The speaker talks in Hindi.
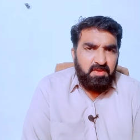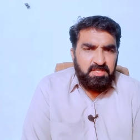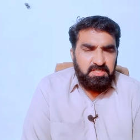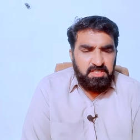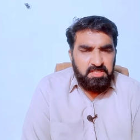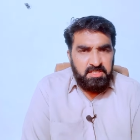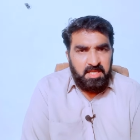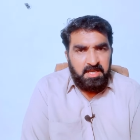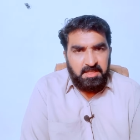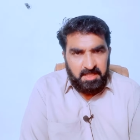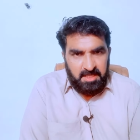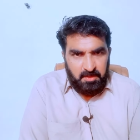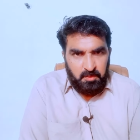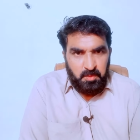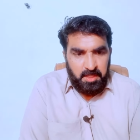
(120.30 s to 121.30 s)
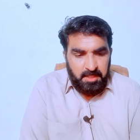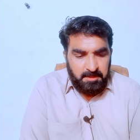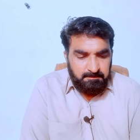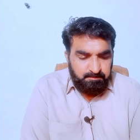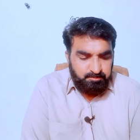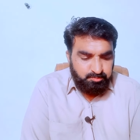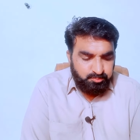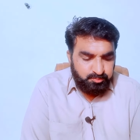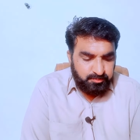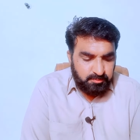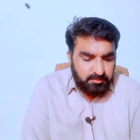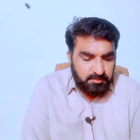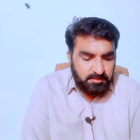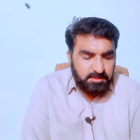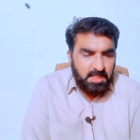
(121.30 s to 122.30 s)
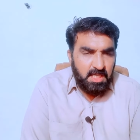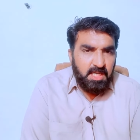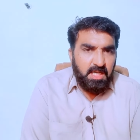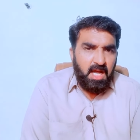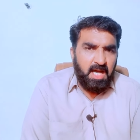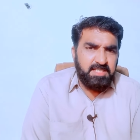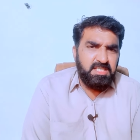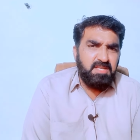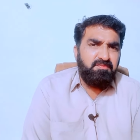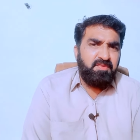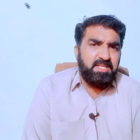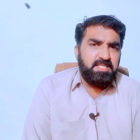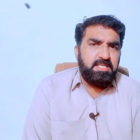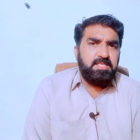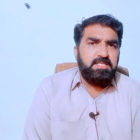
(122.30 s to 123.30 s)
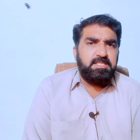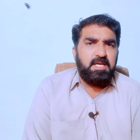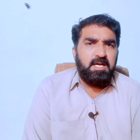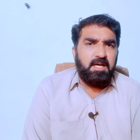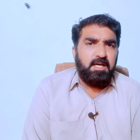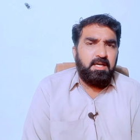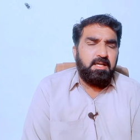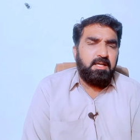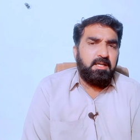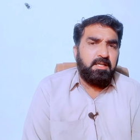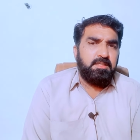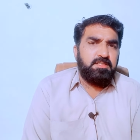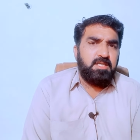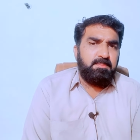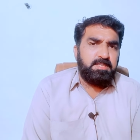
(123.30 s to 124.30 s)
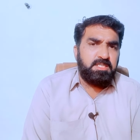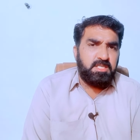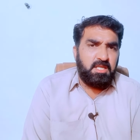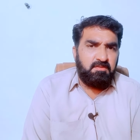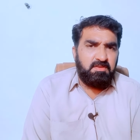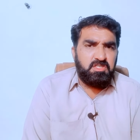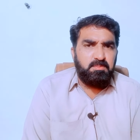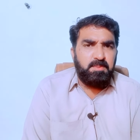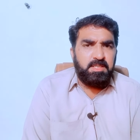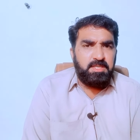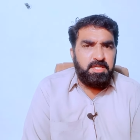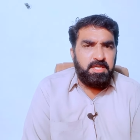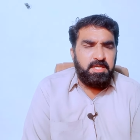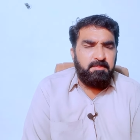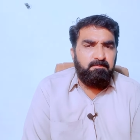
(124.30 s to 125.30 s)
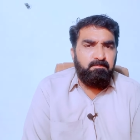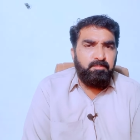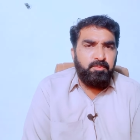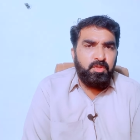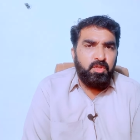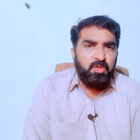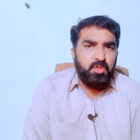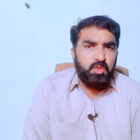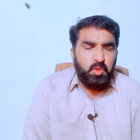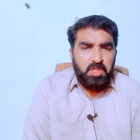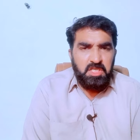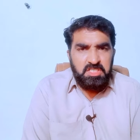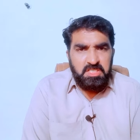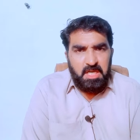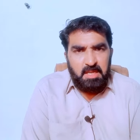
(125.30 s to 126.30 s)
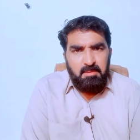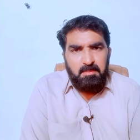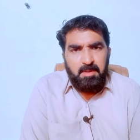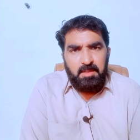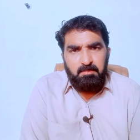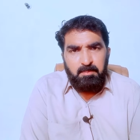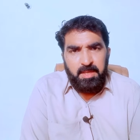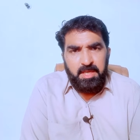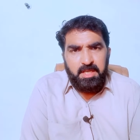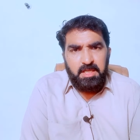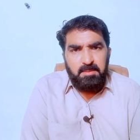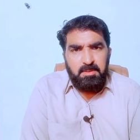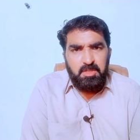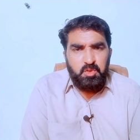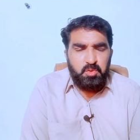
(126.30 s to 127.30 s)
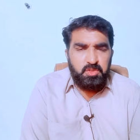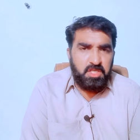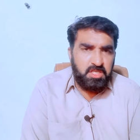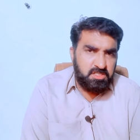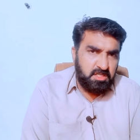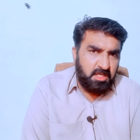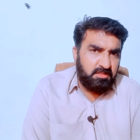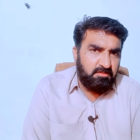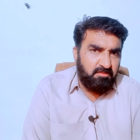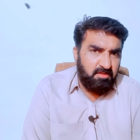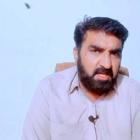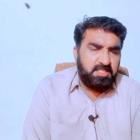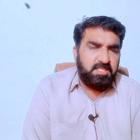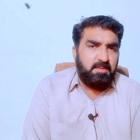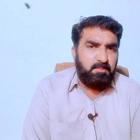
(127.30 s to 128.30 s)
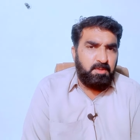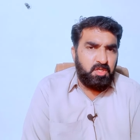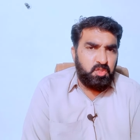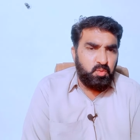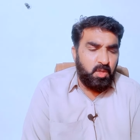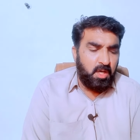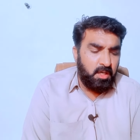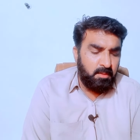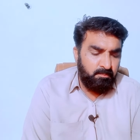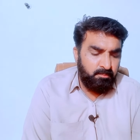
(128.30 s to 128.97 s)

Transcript: फैज ईसा रिटायर हो गए काजी फैज ईसा जब सर्विस में थे तो इस्लामाबाद बेकरी में जो उसके साथ वाक्य पेश हुआ